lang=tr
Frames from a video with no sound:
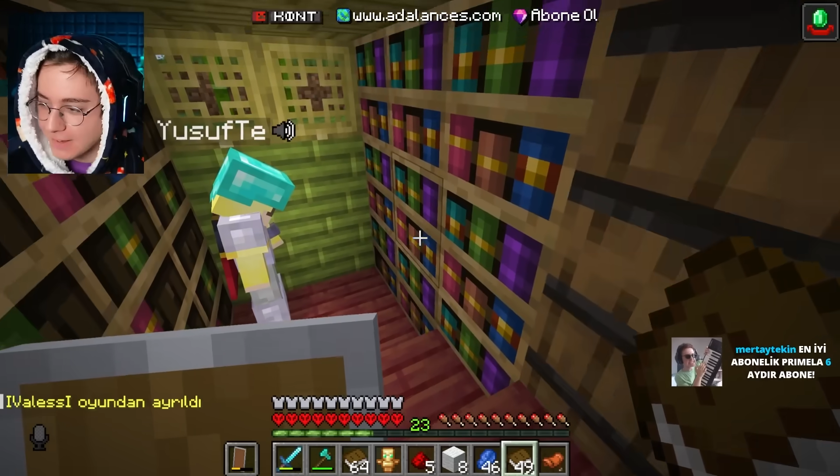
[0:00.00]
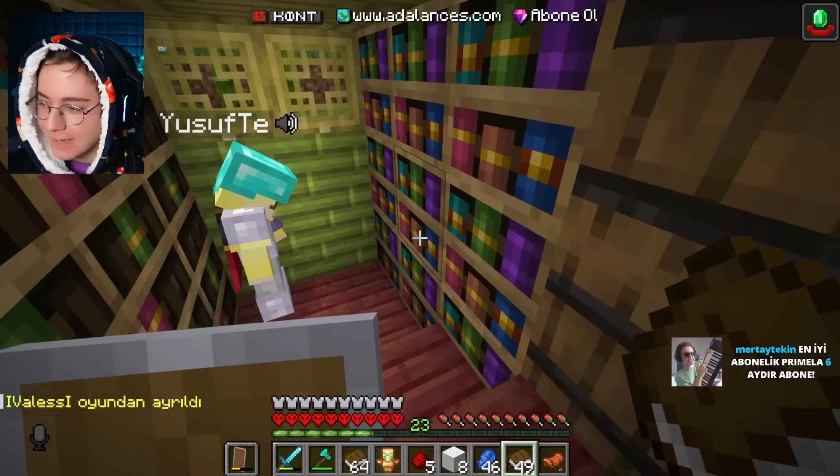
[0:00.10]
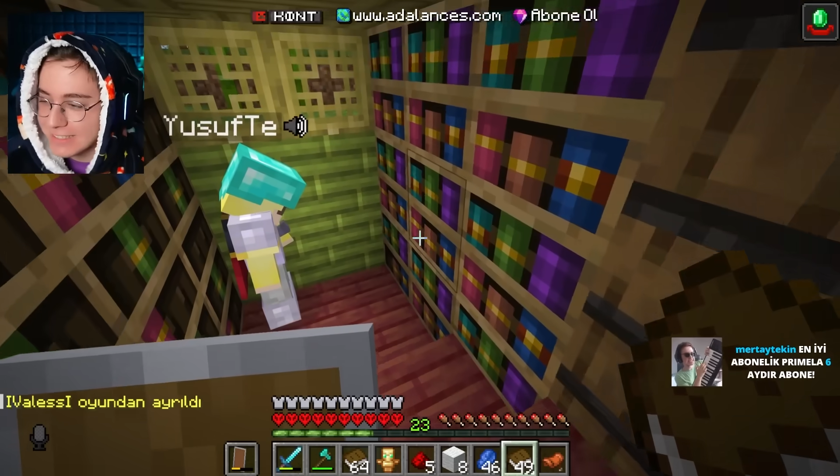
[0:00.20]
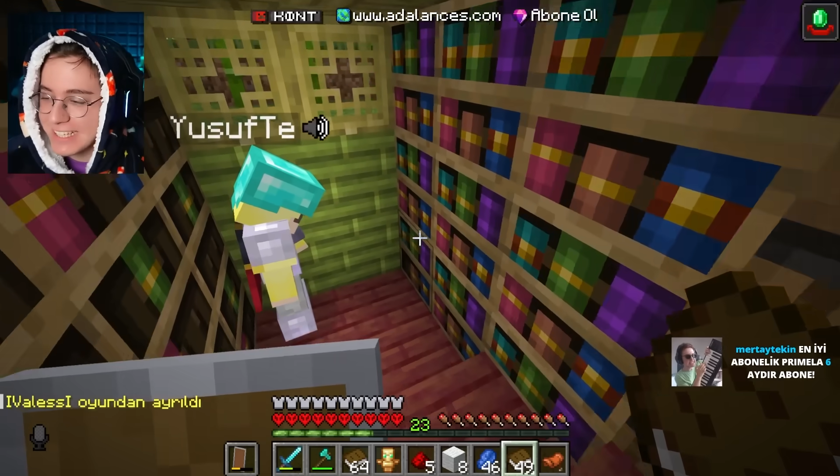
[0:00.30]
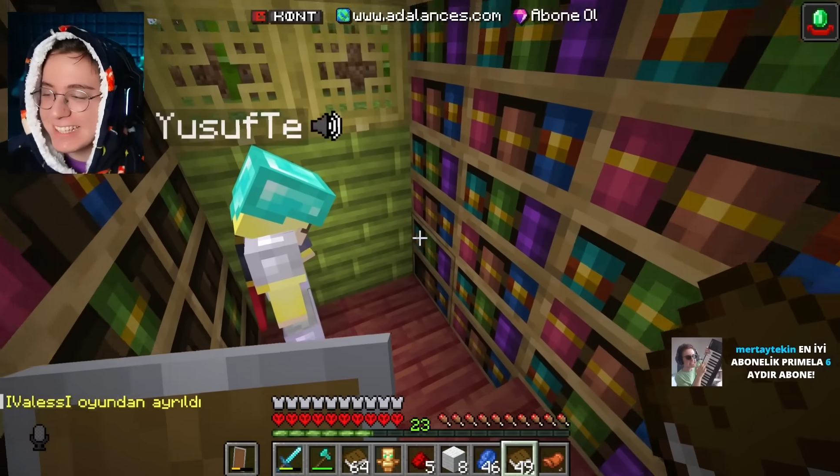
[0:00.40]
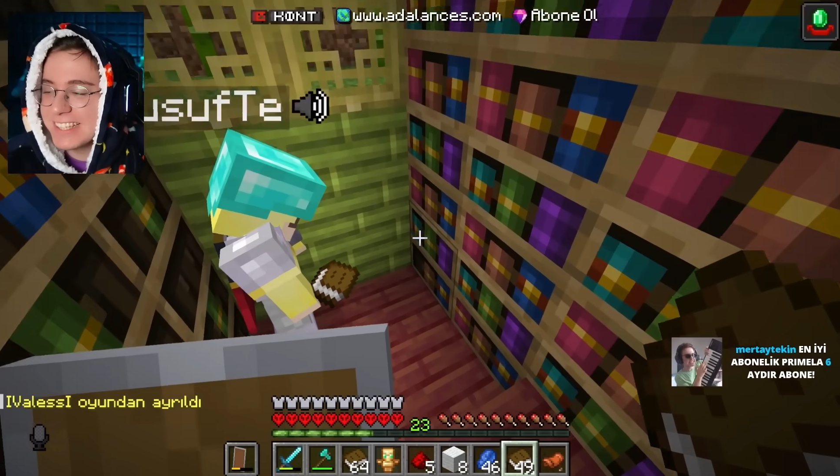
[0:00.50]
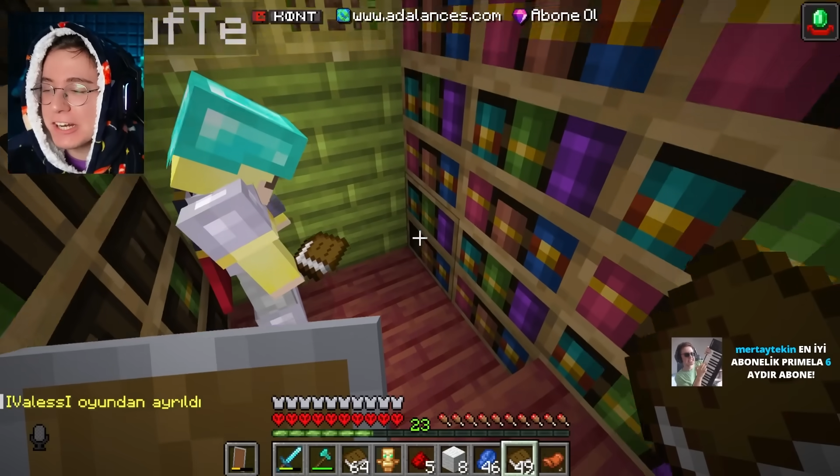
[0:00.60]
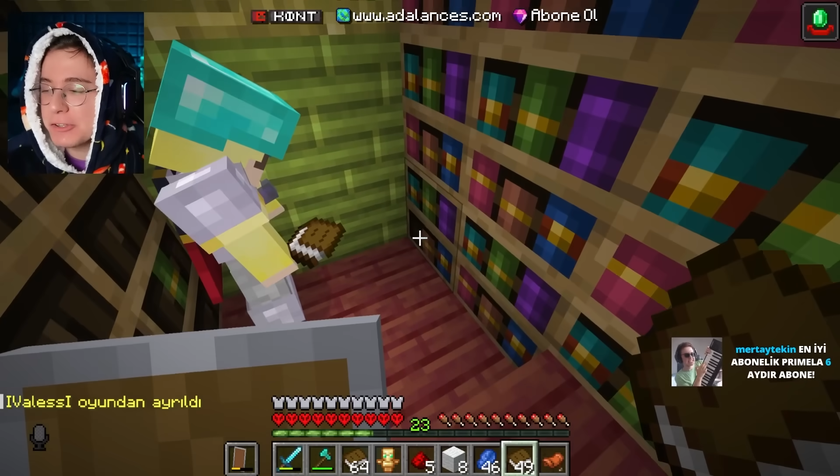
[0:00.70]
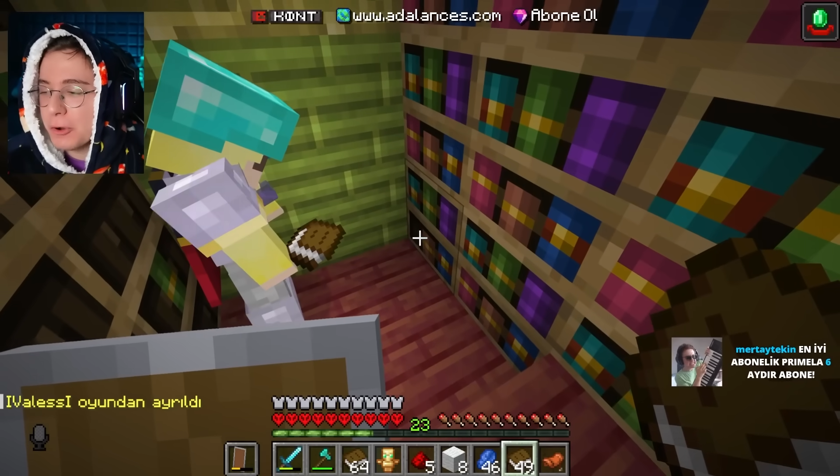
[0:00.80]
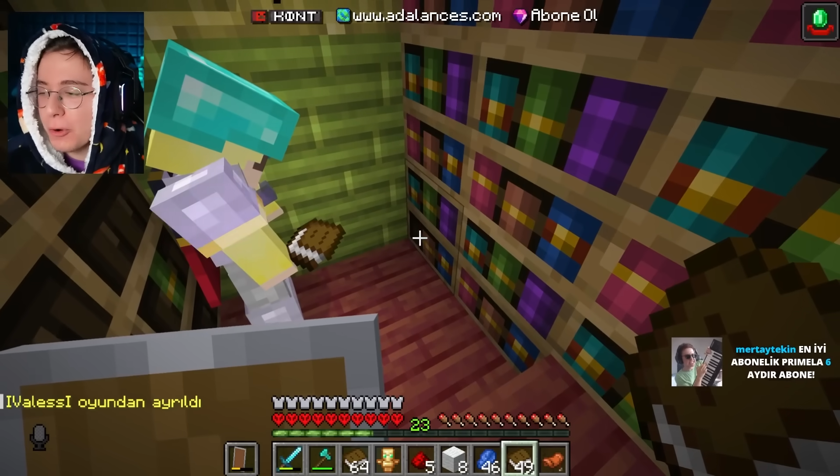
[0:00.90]
Ya sen
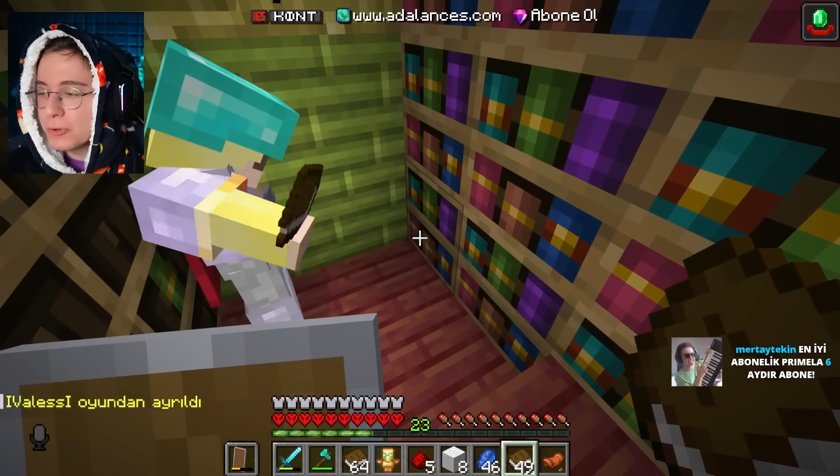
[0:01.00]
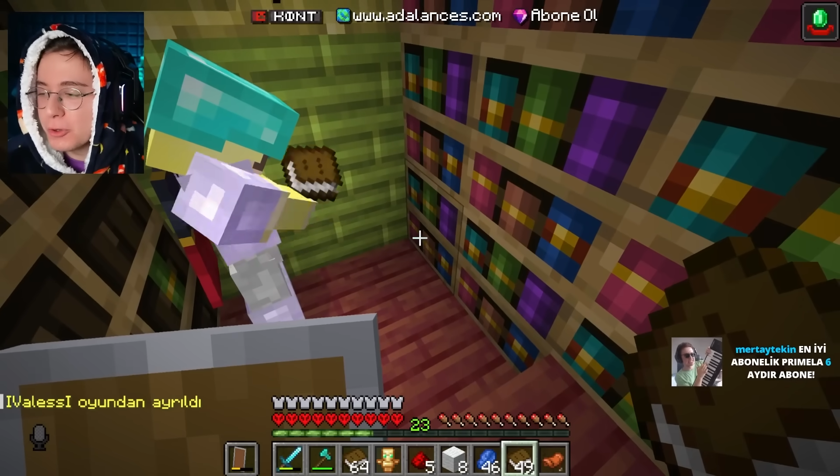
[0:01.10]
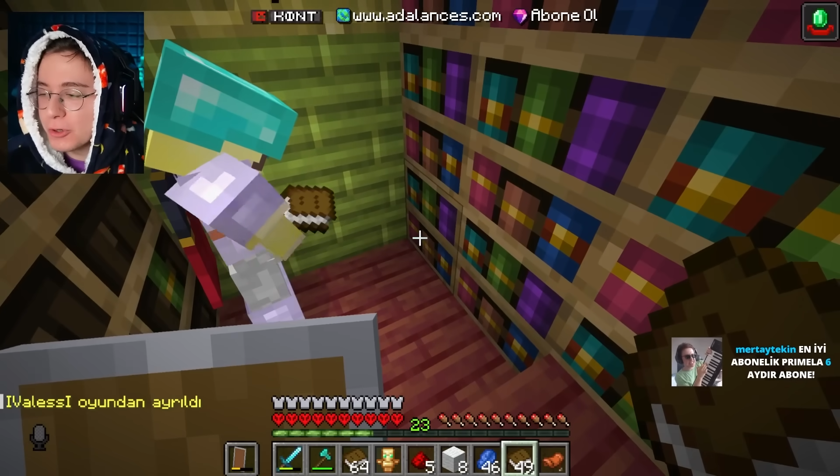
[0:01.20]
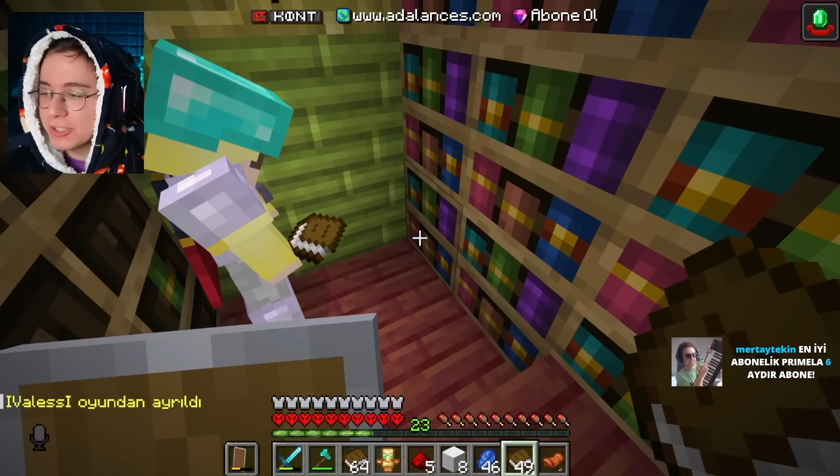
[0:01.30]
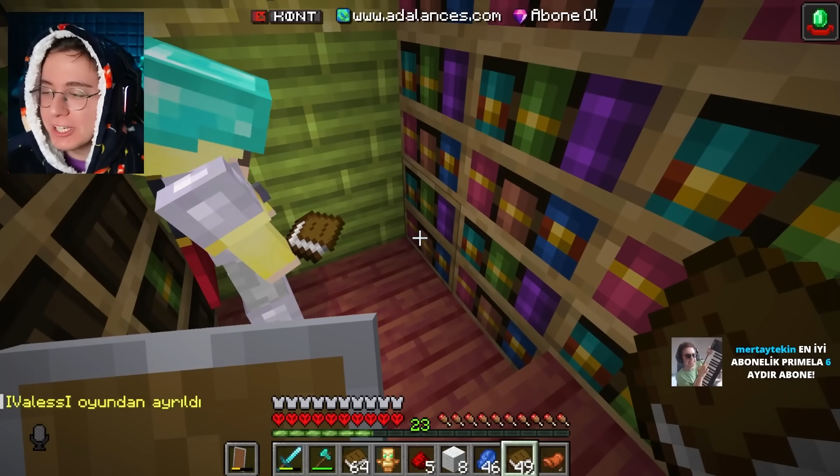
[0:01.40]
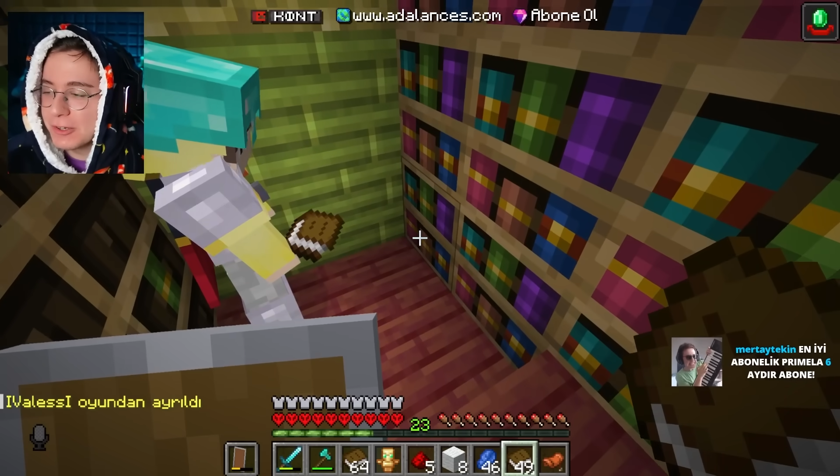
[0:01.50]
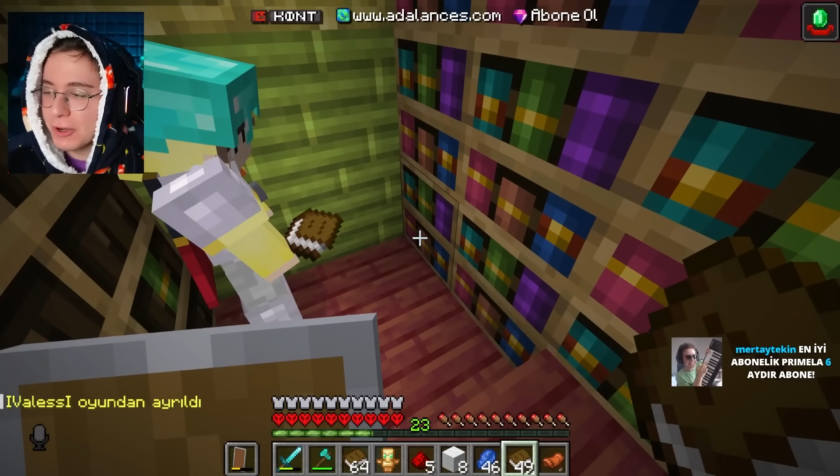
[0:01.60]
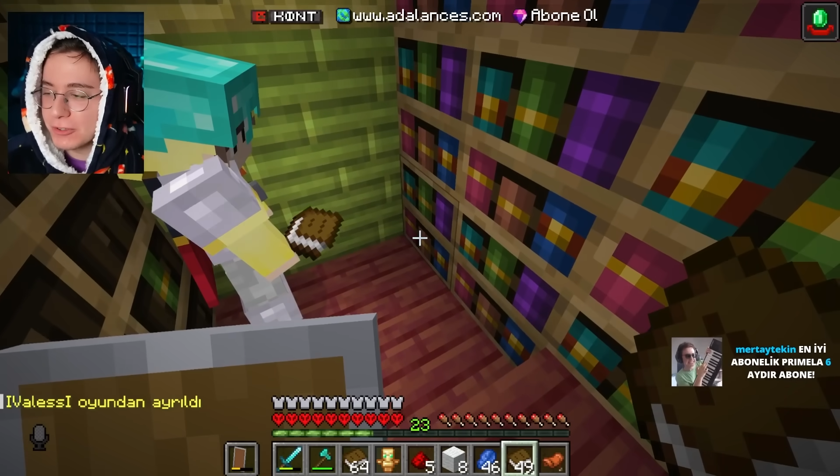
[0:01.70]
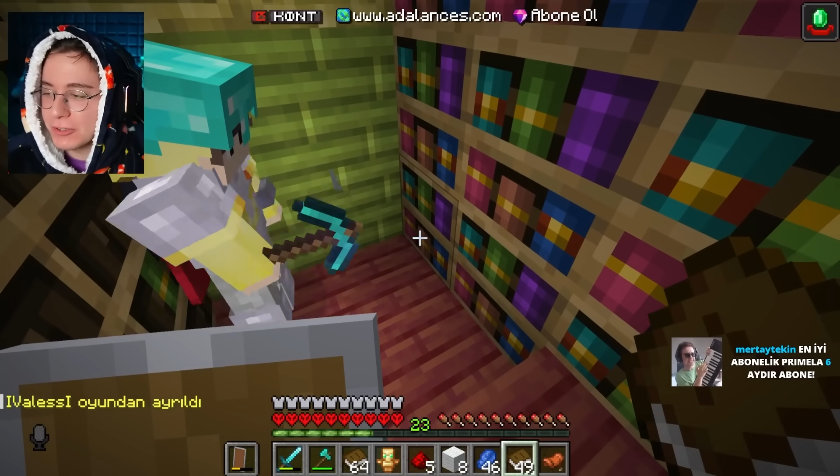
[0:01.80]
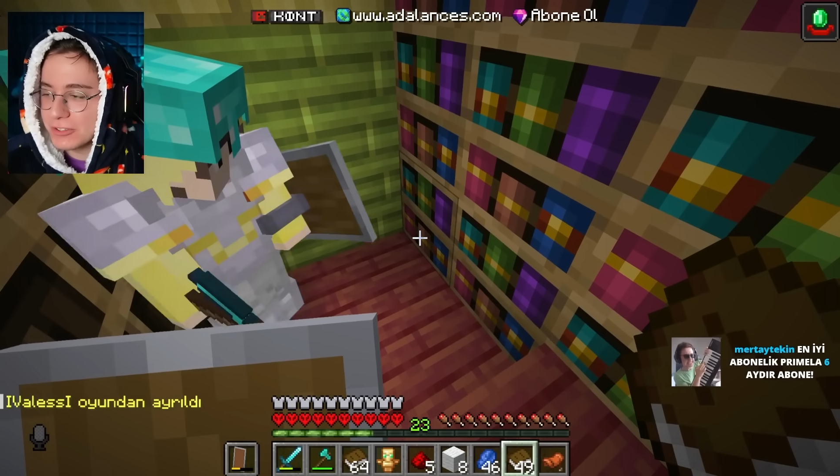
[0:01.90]
direkt o noktayı
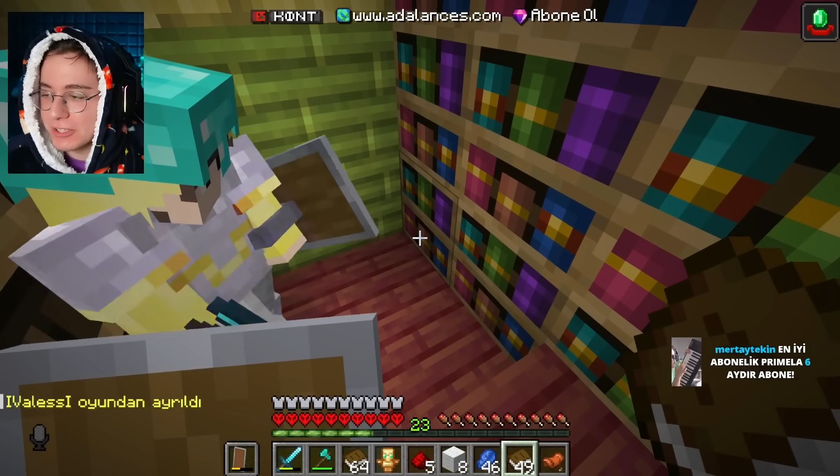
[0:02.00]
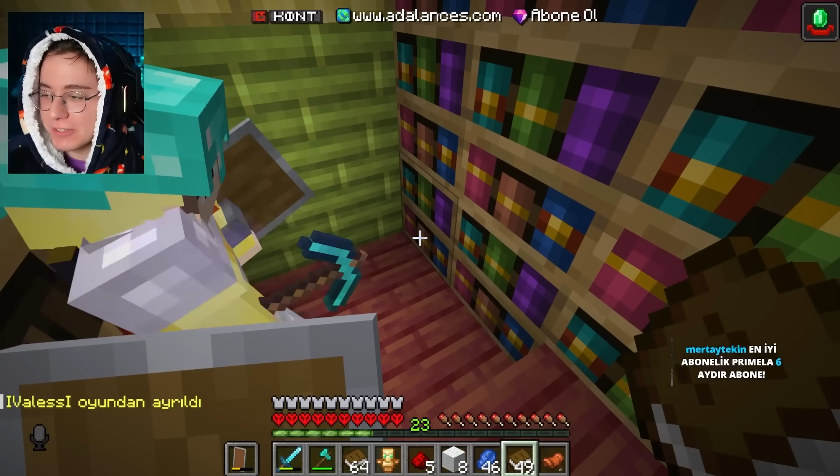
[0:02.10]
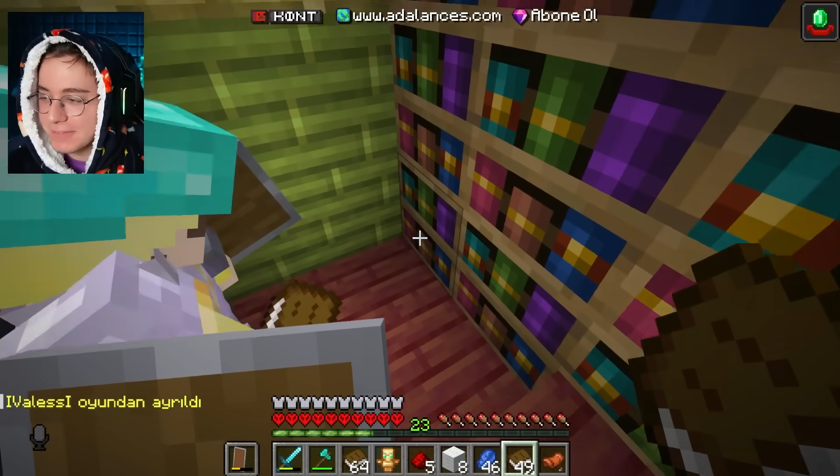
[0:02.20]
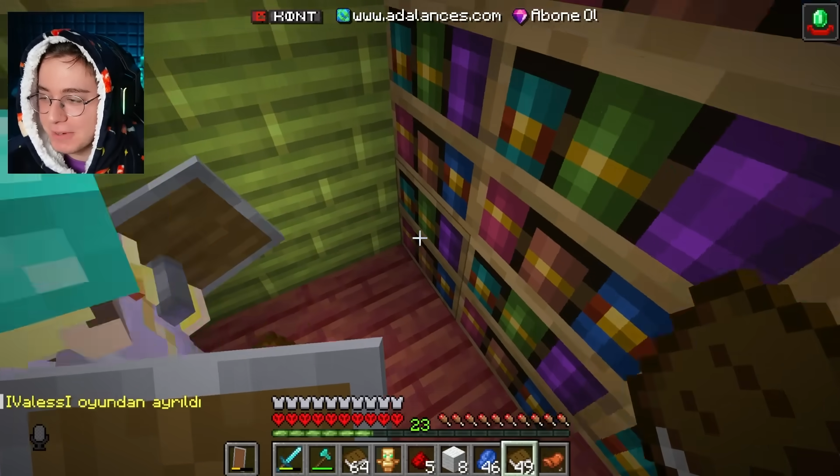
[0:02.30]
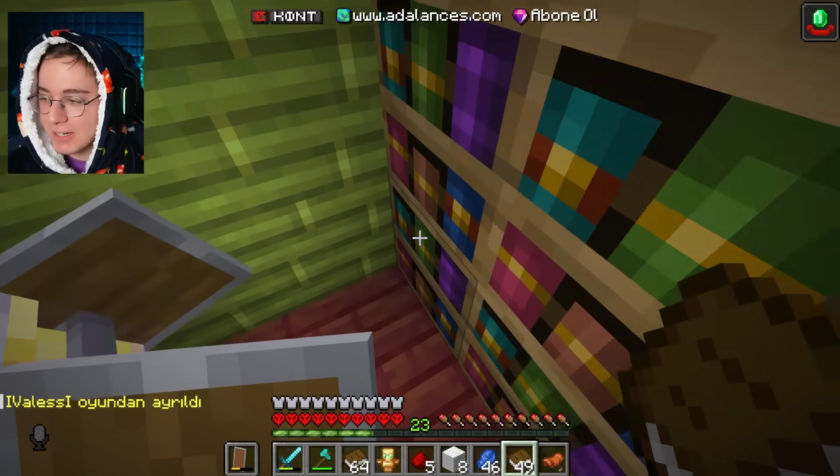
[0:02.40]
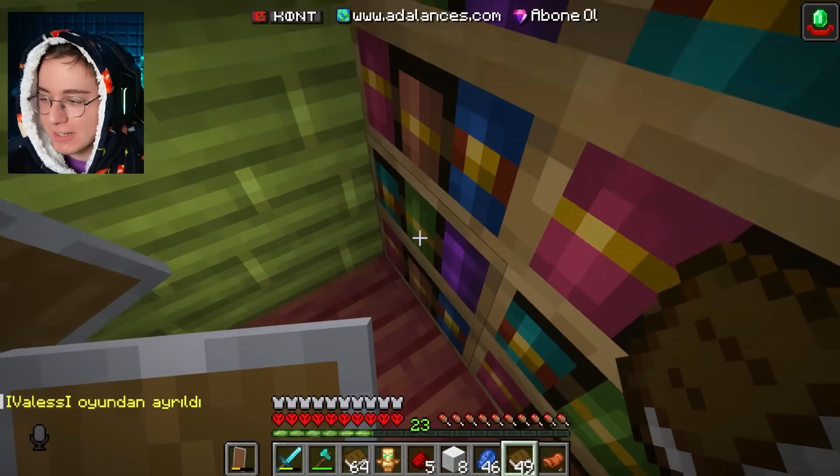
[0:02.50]
gördün o zaman. Bak.